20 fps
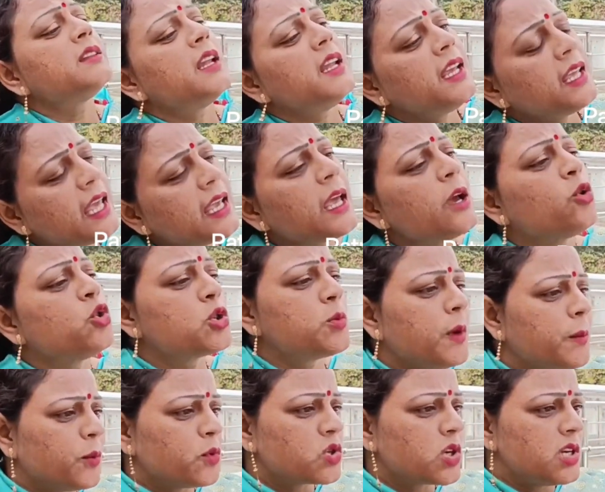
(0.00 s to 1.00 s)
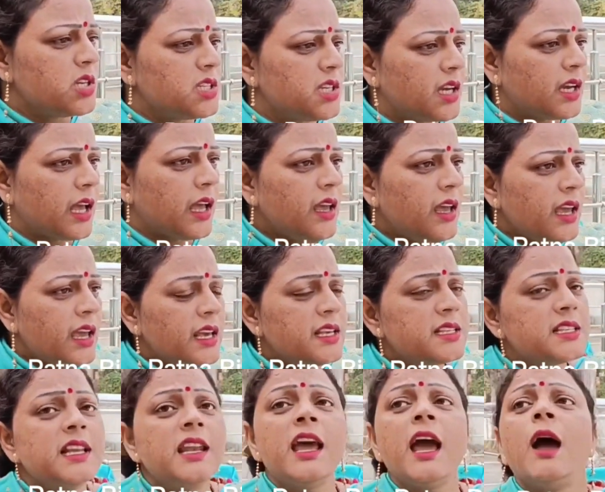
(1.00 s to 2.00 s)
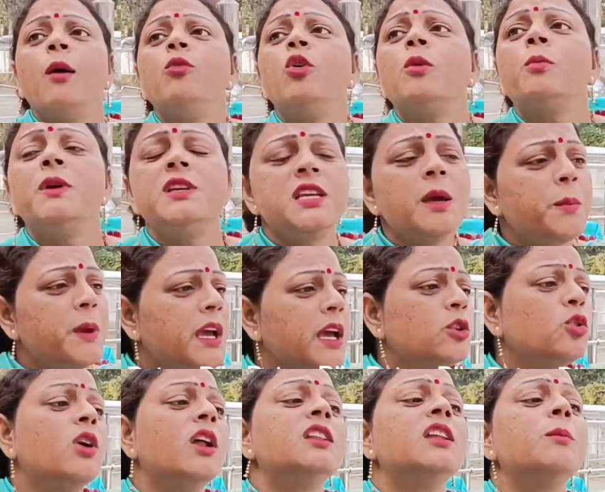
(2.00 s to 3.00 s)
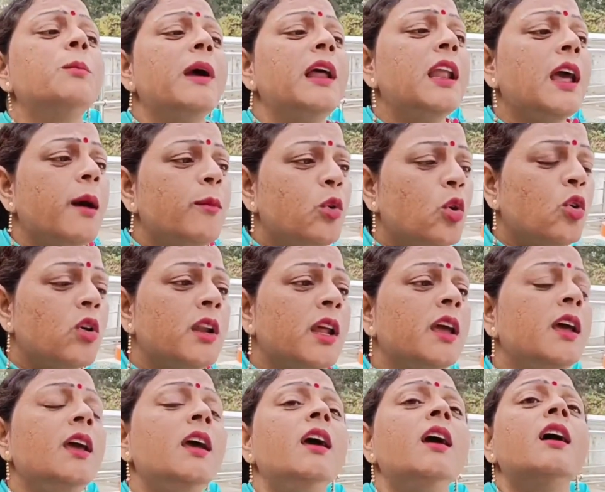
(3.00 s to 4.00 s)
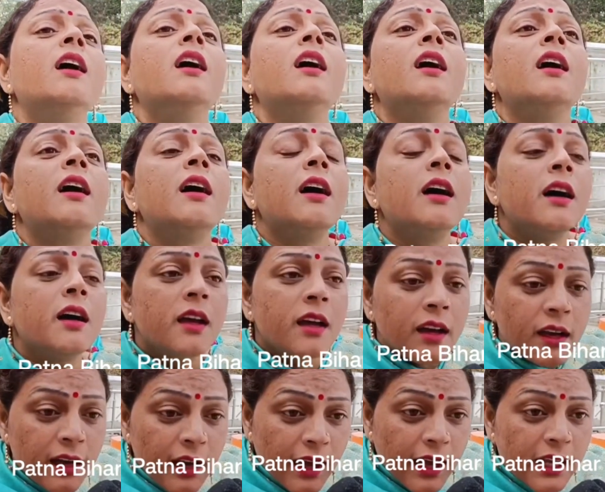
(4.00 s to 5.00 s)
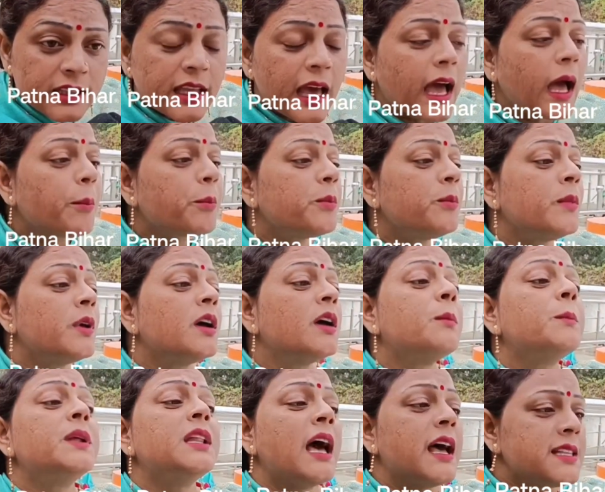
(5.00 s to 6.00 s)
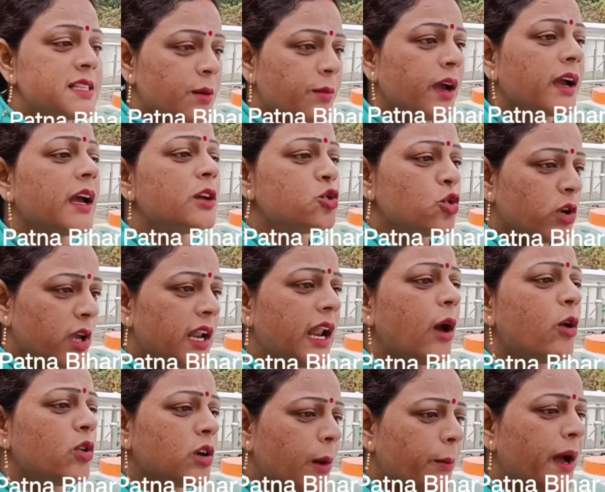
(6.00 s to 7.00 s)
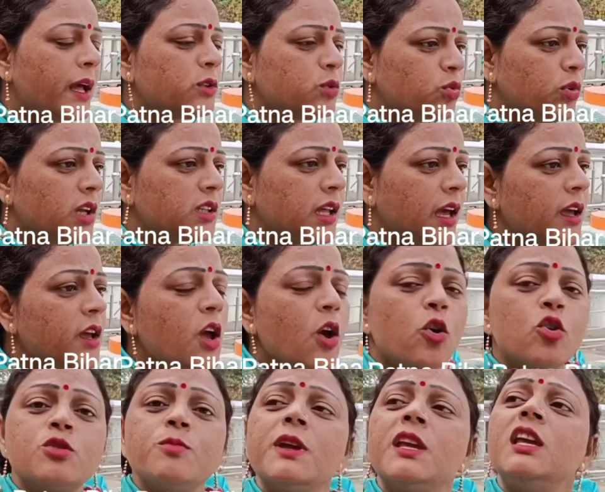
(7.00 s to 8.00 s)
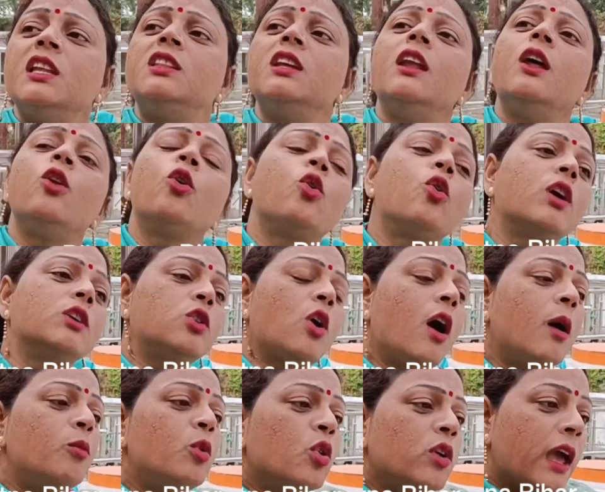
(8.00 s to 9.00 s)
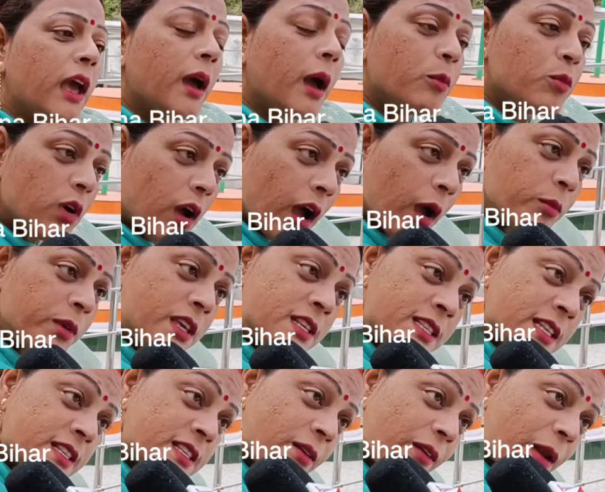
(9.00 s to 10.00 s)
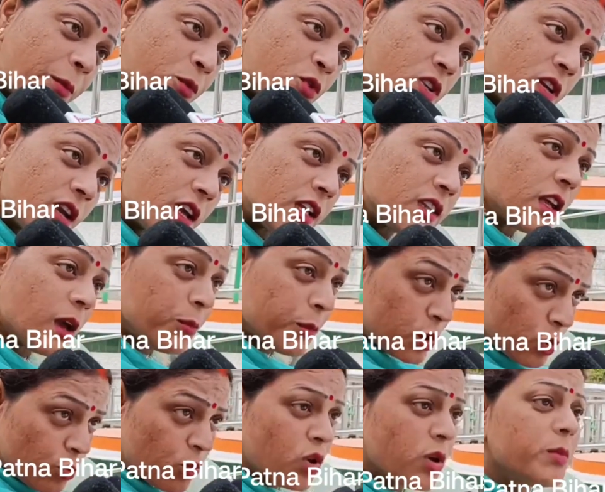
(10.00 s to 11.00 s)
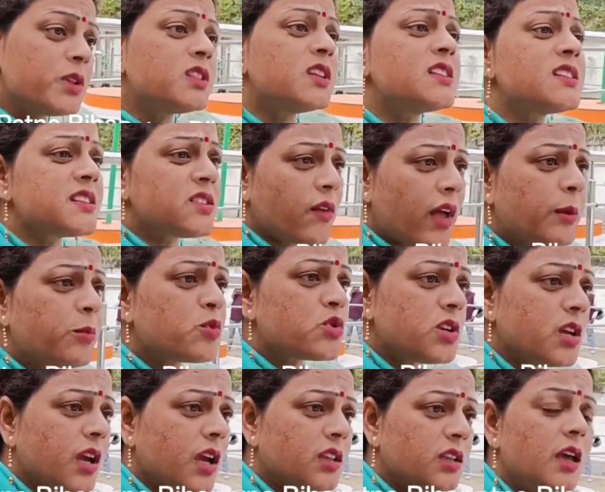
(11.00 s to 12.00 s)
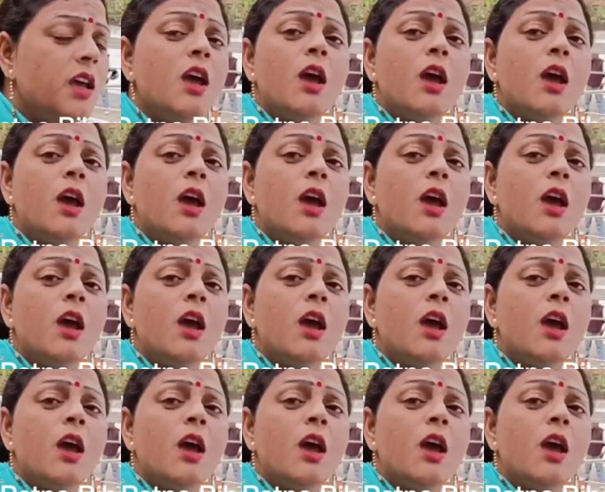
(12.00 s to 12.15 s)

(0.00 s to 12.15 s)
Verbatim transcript: बिना तरीके के कुछ भी पूछ लीजिएगा इसीलिए हम लोग बीजेपी का थोड़े दिन पहले हम लोगों ने आ, लगा था आप विधानसभा का जो घेराव का बात हुआ था उसमें कितने लोगों का तो हम लोग क्या हम हम किससे सवाल पूछने गए थे हम भी तो मुख्यमंत्री से सवाल पूछने गए